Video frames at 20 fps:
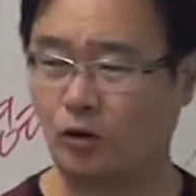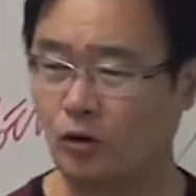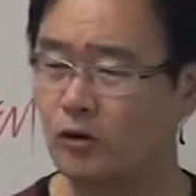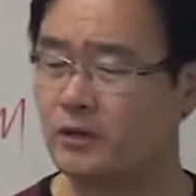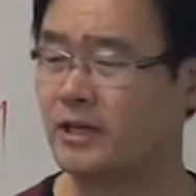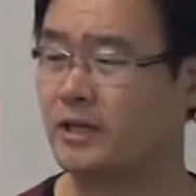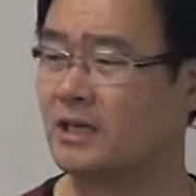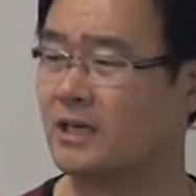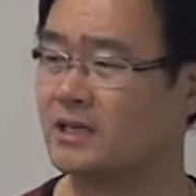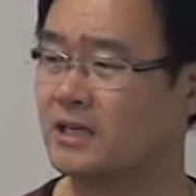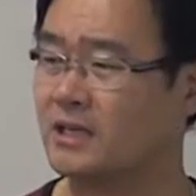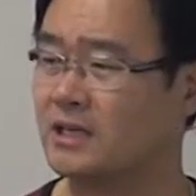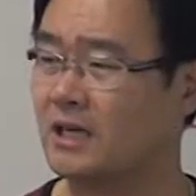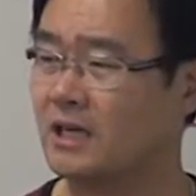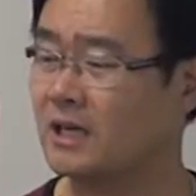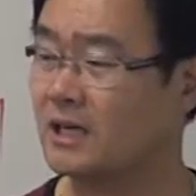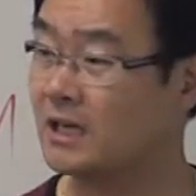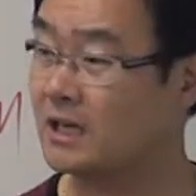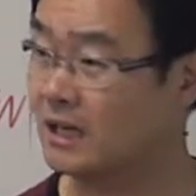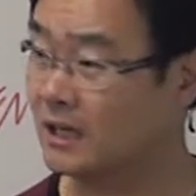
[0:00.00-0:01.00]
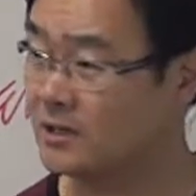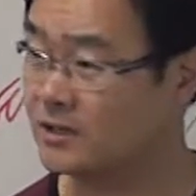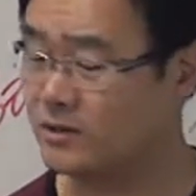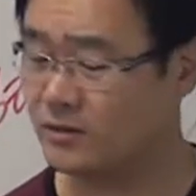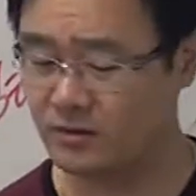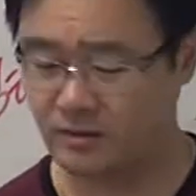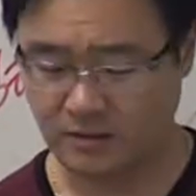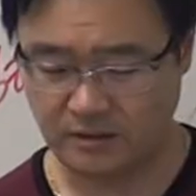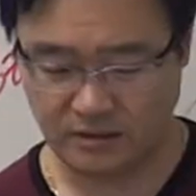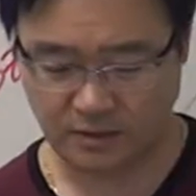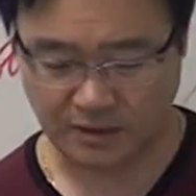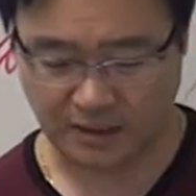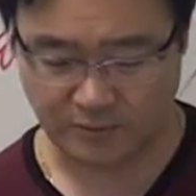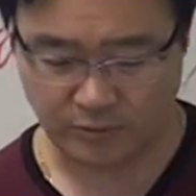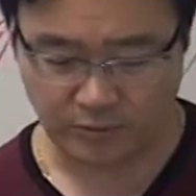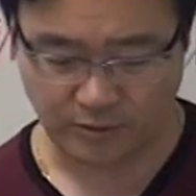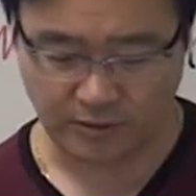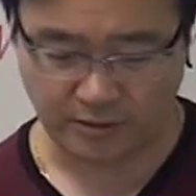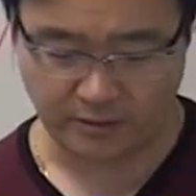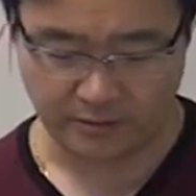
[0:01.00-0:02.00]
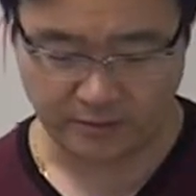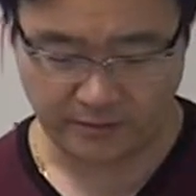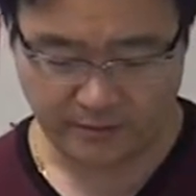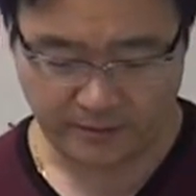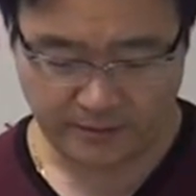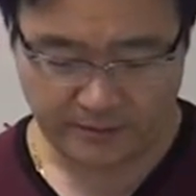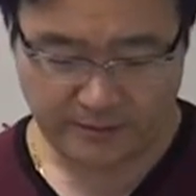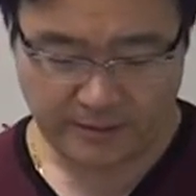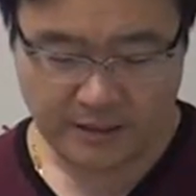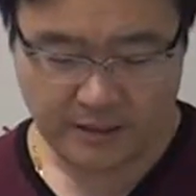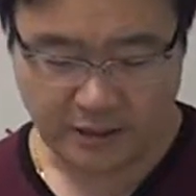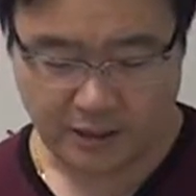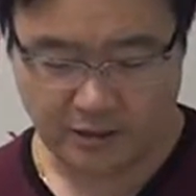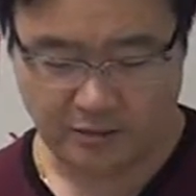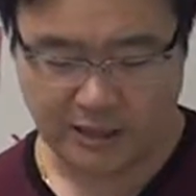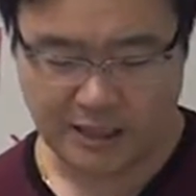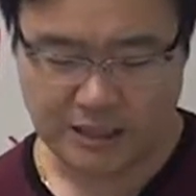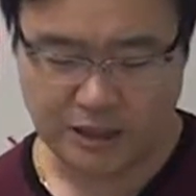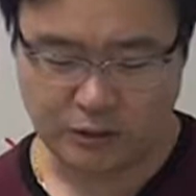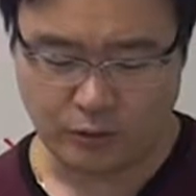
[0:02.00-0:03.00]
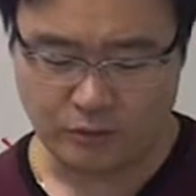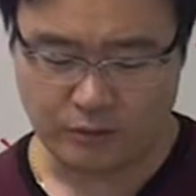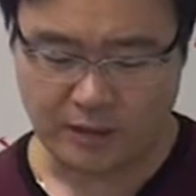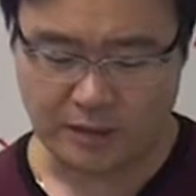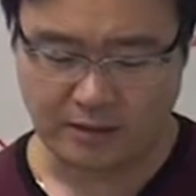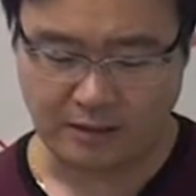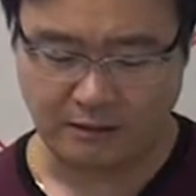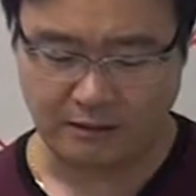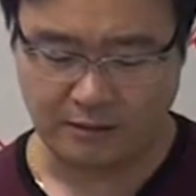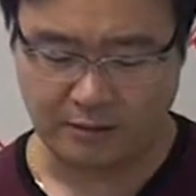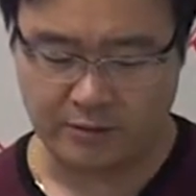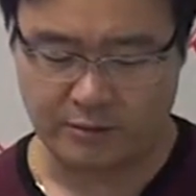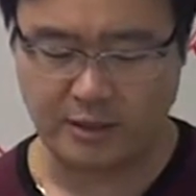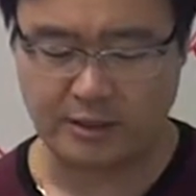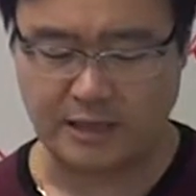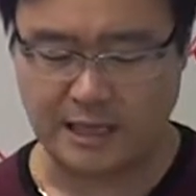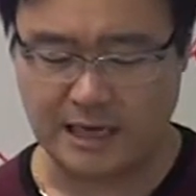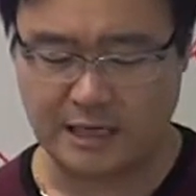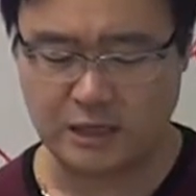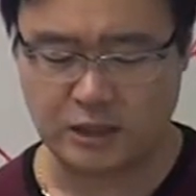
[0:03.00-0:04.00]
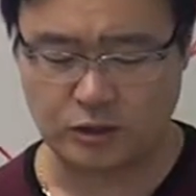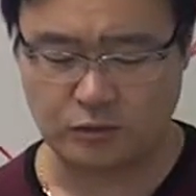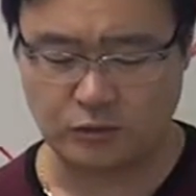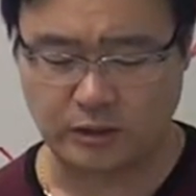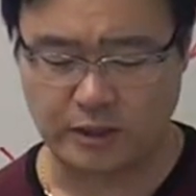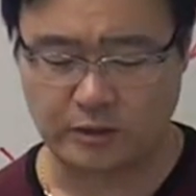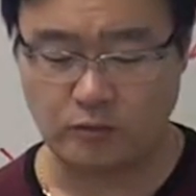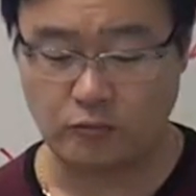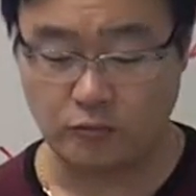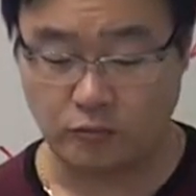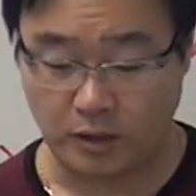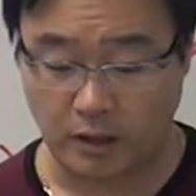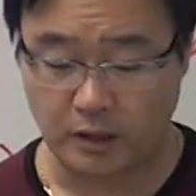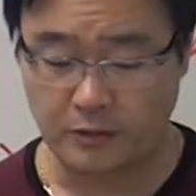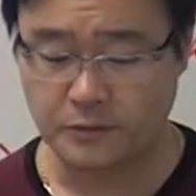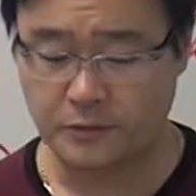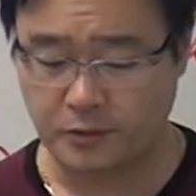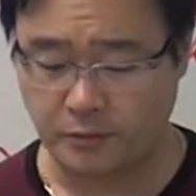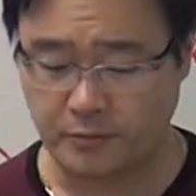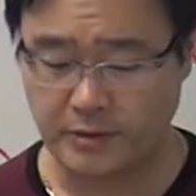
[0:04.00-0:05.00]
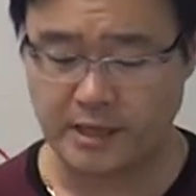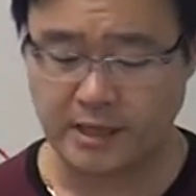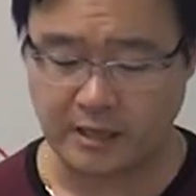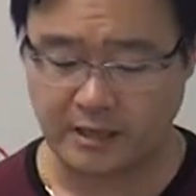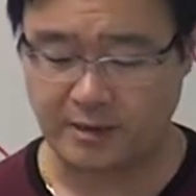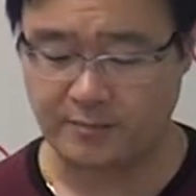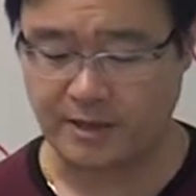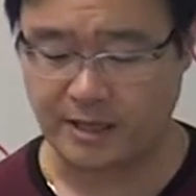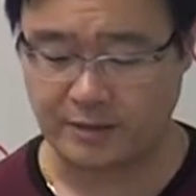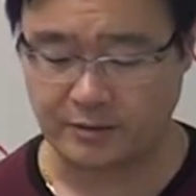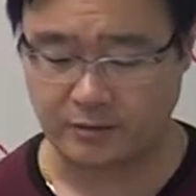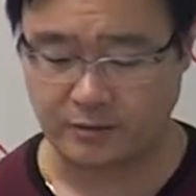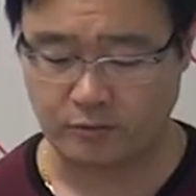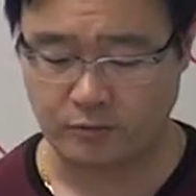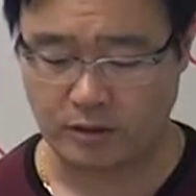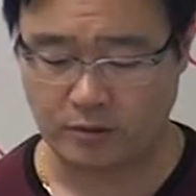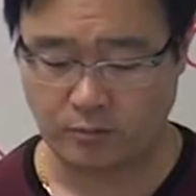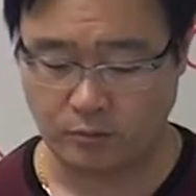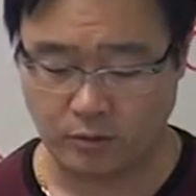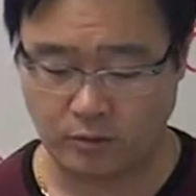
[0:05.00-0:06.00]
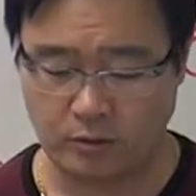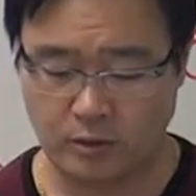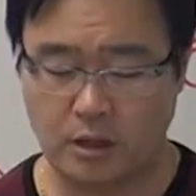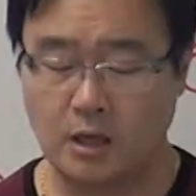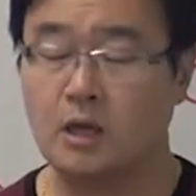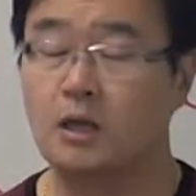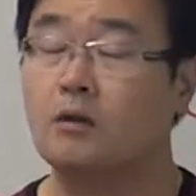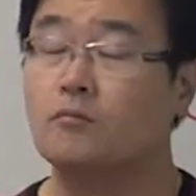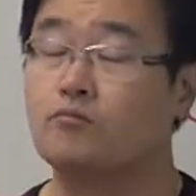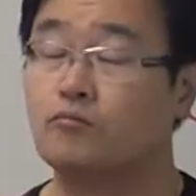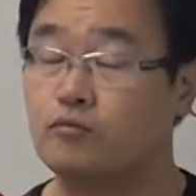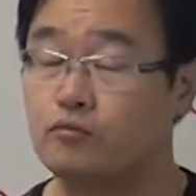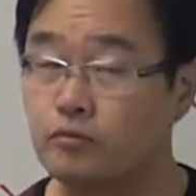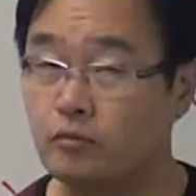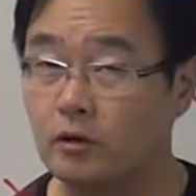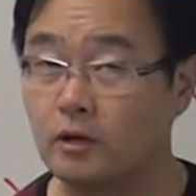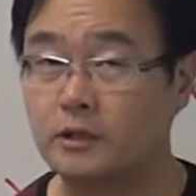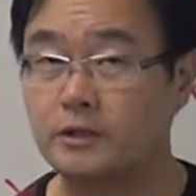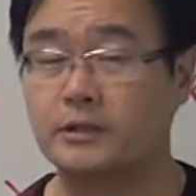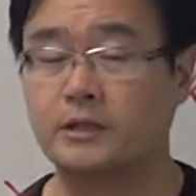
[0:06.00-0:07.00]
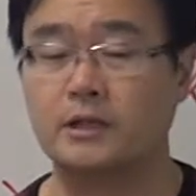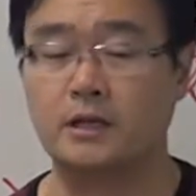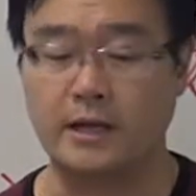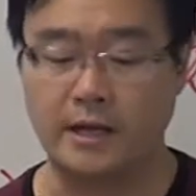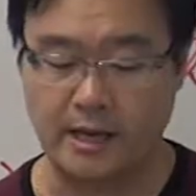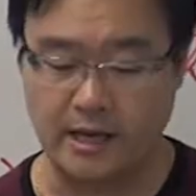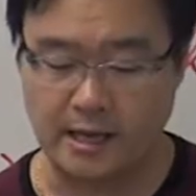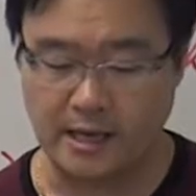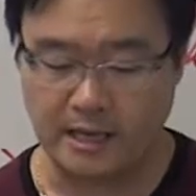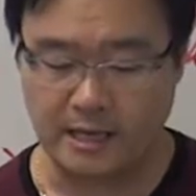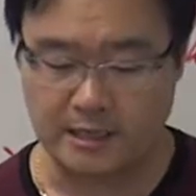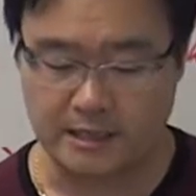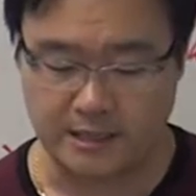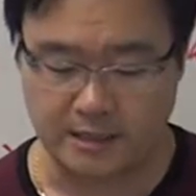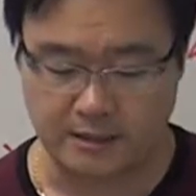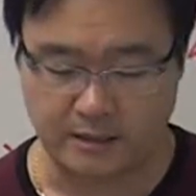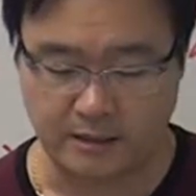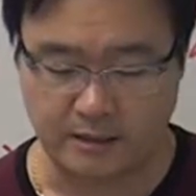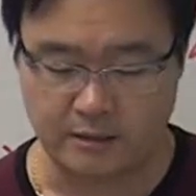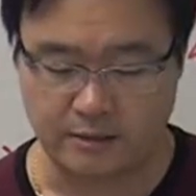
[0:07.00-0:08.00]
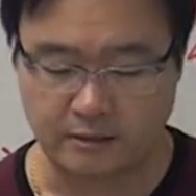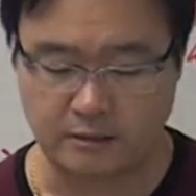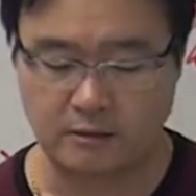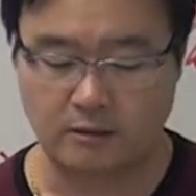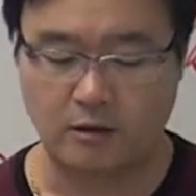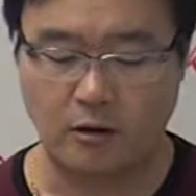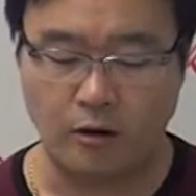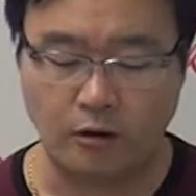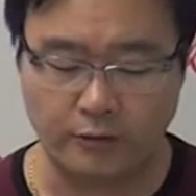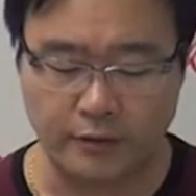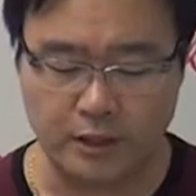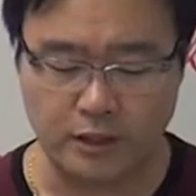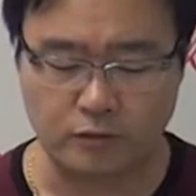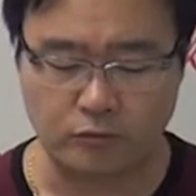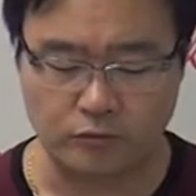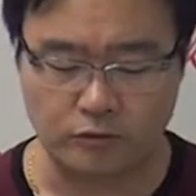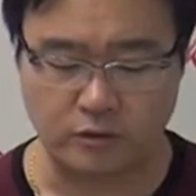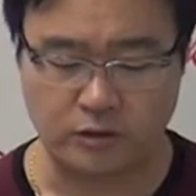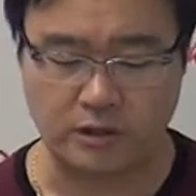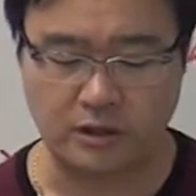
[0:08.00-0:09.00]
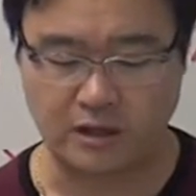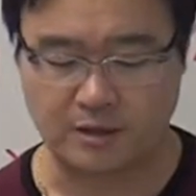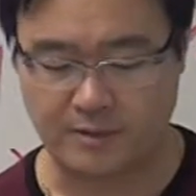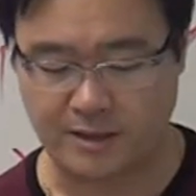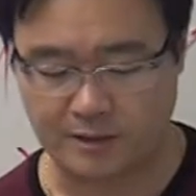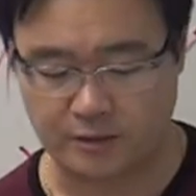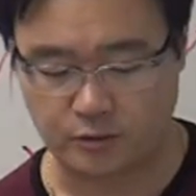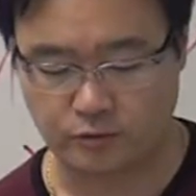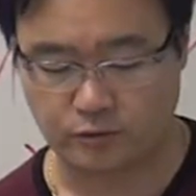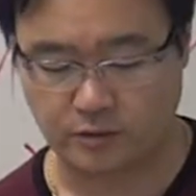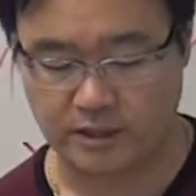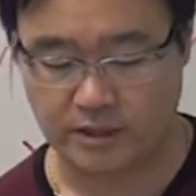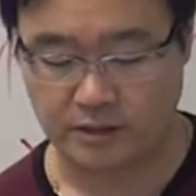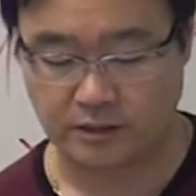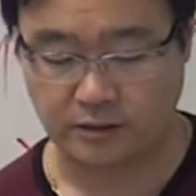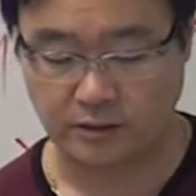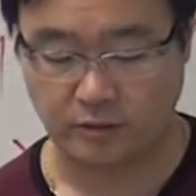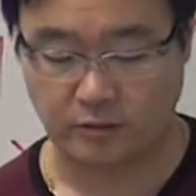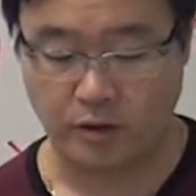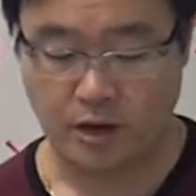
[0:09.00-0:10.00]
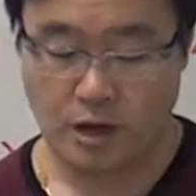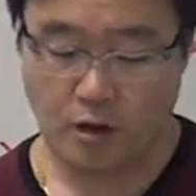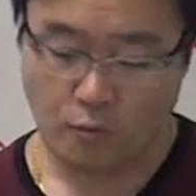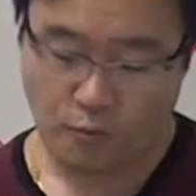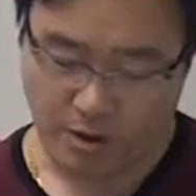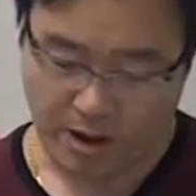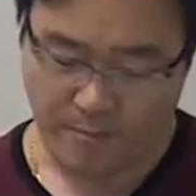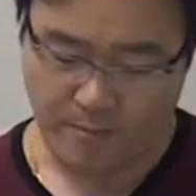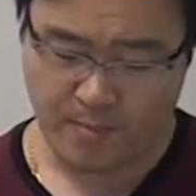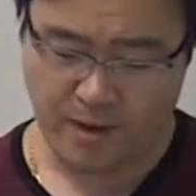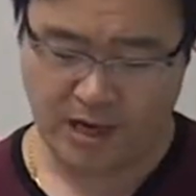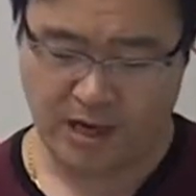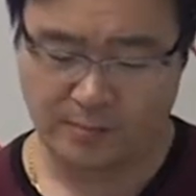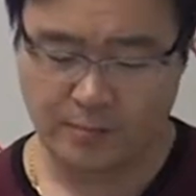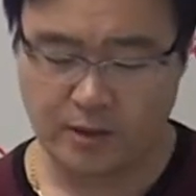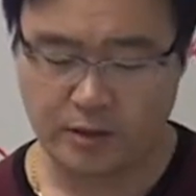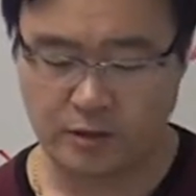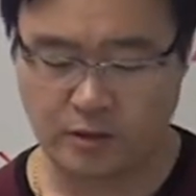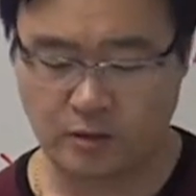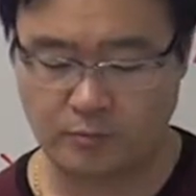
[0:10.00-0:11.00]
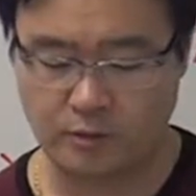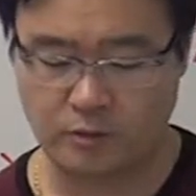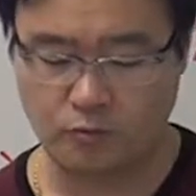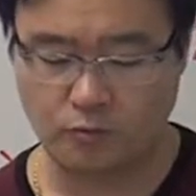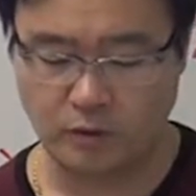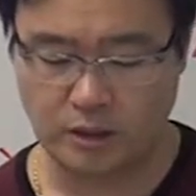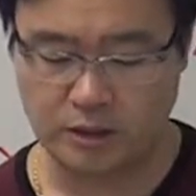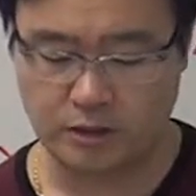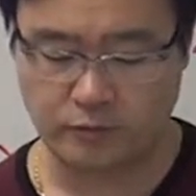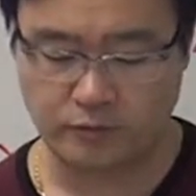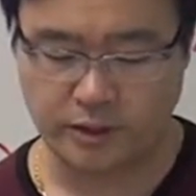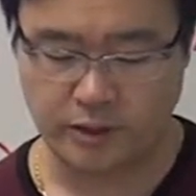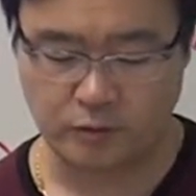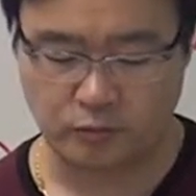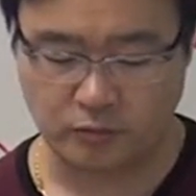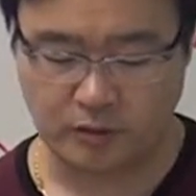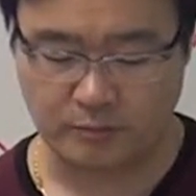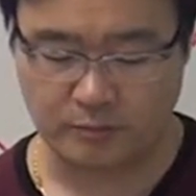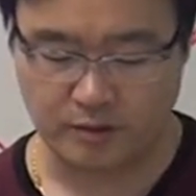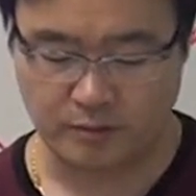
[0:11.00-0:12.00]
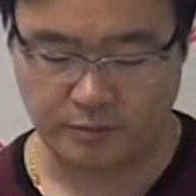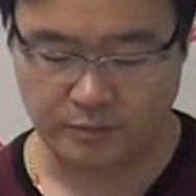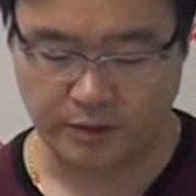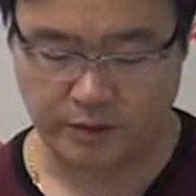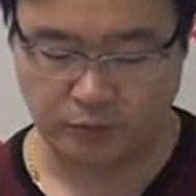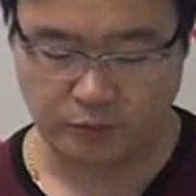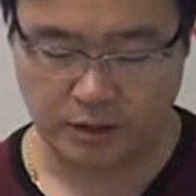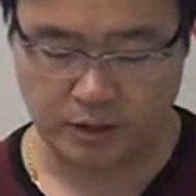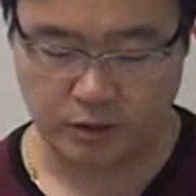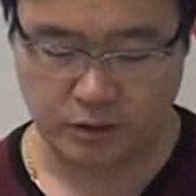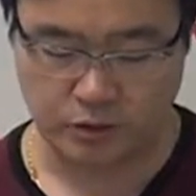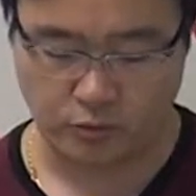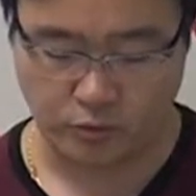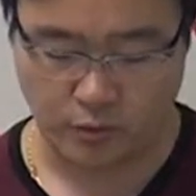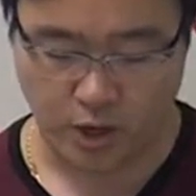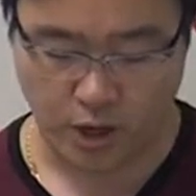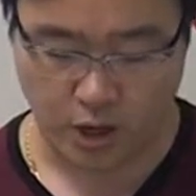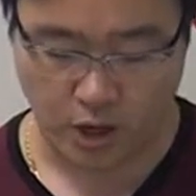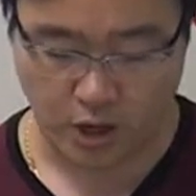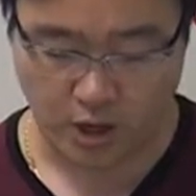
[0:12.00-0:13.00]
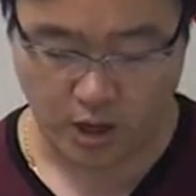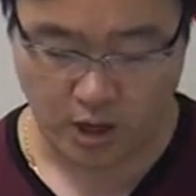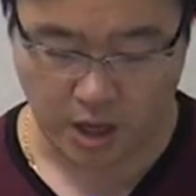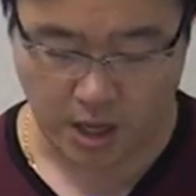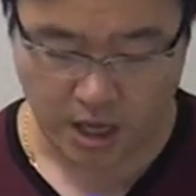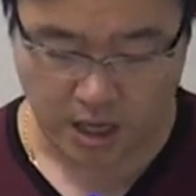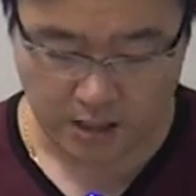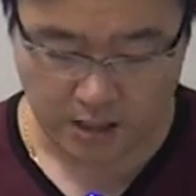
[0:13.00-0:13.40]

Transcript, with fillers: 더 어색하니까. 알았죠? 가볼게요. 이러한 종류의 상황은요. 당신으로 하여금 원더링하게 만드는 거야. 뭐 무엇을 해야 할지에 대해서 어리둥절하게 만들 수가 있어요. 웬만하면 여러분 원더링의 동그라미 쳐보세요. 원더링.